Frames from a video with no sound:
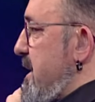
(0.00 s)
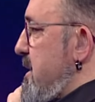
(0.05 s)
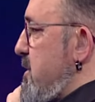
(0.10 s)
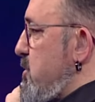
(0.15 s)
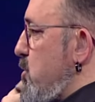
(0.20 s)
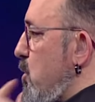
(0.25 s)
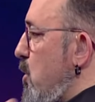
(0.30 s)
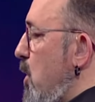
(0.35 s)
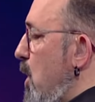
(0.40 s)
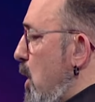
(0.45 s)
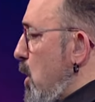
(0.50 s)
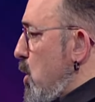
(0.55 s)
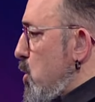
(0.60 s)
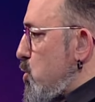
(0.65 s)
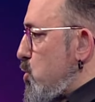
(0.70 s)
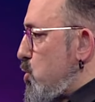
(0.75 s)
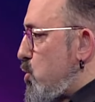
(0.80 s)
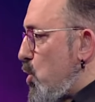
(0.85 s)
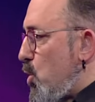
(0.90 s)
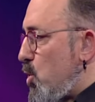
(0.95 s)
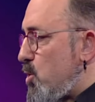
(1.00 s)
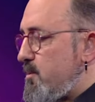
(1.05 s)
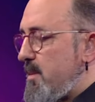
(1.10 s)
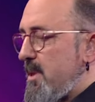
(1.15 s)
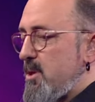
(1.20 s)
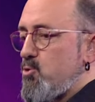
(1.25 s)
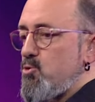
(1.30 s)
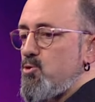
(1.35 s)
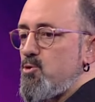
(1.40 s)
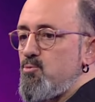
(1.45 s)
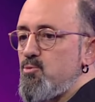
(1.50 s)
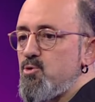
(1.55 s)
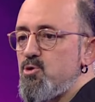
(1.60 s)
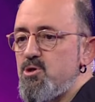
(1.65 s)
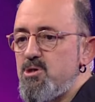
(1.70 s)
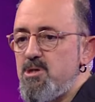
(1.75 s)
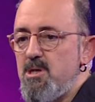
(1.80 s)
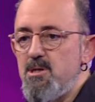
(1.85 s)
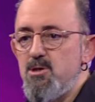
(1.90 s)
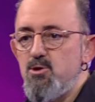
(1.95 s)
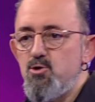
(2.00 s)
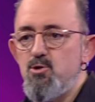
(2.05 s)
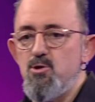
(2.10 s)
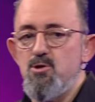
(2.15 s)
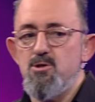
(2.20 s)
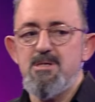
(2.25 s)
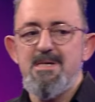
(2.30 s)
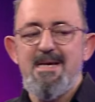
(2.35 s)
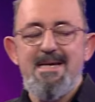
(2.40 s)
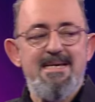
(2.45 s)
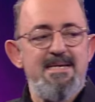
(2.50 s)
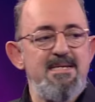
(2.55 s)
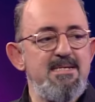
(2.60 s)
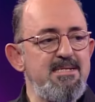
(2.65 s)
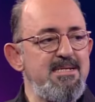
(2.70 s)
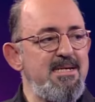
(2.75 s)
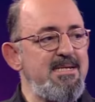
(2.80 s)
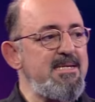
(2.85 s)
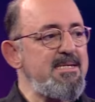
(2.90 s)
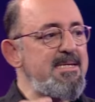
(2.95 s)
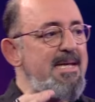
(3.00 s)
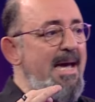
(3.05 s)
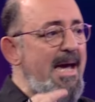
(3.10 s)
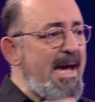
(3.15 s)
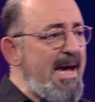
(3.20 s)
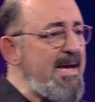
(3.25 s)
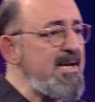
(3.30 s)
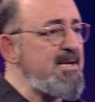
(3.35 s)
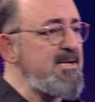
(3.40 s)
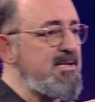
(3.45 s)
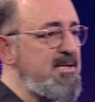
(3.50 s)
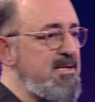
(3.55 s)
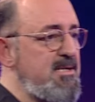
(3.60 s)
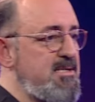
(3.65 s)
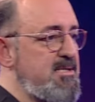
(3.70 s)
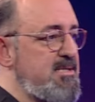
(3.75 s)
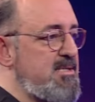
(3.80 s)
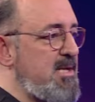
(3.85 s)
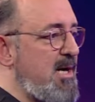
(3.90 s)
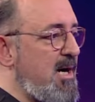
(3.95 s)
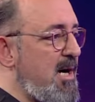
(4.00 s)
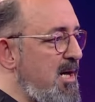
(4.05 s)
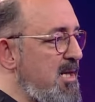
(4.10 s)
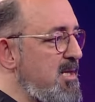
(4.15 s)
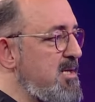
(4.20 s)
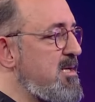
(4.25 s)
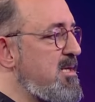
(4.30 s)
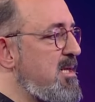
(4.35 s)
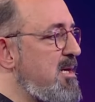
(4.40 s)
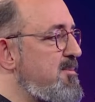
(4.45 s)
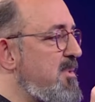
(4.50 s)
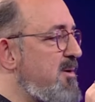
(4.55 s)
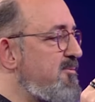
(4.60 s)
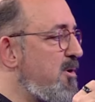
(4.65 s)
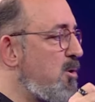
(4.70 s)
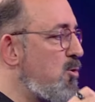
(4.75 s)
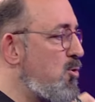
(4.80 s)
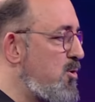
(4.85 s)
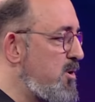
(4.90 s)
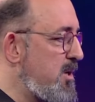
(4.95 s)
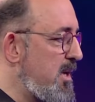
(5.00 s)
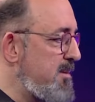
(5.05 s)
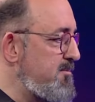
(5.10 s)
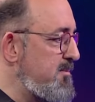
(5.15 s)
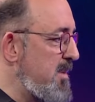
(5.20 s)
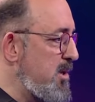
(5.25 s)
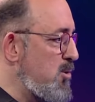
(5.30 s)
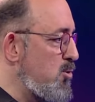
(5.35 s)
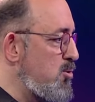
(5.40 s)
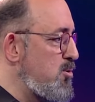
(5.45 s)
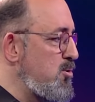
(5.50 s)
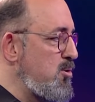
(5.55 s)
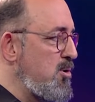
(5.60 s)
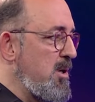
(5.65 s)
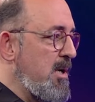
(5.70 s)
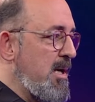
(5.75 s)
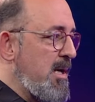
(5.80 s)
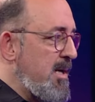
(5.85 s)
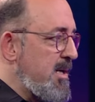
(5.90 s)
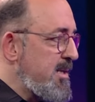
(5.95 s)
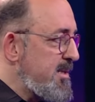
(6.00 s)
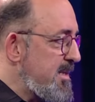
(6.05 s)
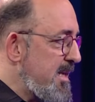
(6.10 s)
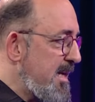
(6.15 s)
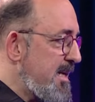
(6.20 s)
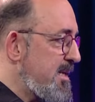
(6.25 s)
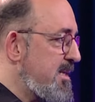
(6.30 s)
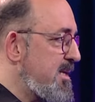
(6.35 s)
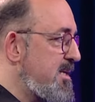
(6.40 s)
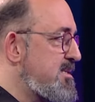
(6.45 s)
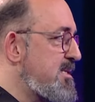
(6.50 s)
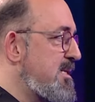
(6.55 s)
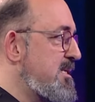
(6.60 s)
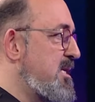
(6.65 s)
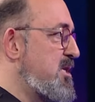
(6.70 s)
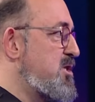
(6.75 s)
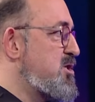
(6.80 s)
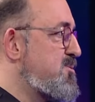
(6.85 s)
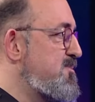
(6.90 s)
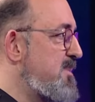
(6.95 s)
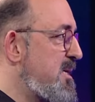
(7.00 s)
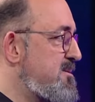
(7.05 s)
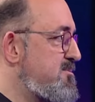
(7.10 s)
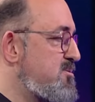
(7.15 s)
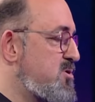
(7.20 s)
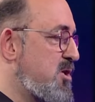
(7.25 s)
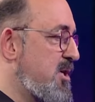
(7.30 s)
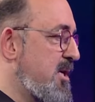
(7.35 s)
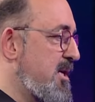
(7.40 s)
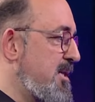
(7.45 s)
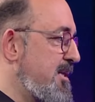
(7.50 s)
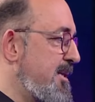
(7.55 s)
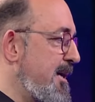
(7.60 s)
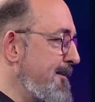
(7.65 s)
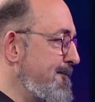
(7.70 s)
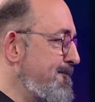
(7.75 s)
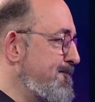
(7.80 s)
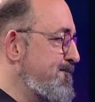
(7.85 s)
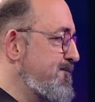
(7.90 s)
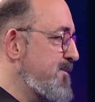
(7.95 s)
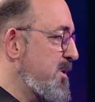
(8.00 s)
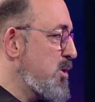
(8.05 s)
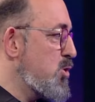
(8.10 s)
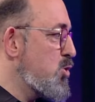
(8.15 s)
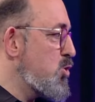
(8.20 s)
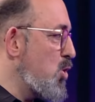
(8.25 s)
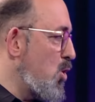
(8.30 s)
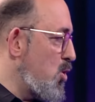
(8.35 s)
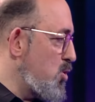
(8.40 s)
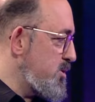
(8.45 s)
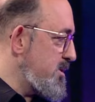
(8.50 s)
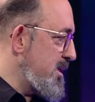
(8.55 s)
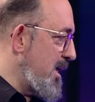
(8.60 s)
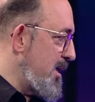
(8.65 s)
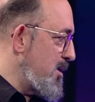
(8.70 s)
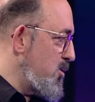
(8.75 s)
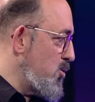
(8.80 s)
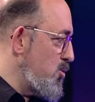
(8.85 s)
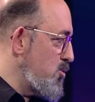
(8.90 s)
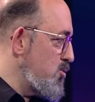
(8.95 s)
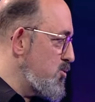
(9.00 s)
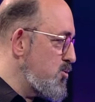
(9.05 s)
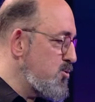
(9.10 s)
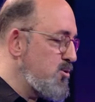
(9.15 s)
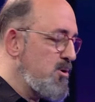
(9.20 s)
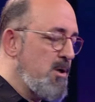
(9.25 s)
gidiyor. Görme duyumuz çalışıyorsa insanın en hızlı algılama ve öğrenme yolu neredeyse değişmez bir şekilde görsel yoldur.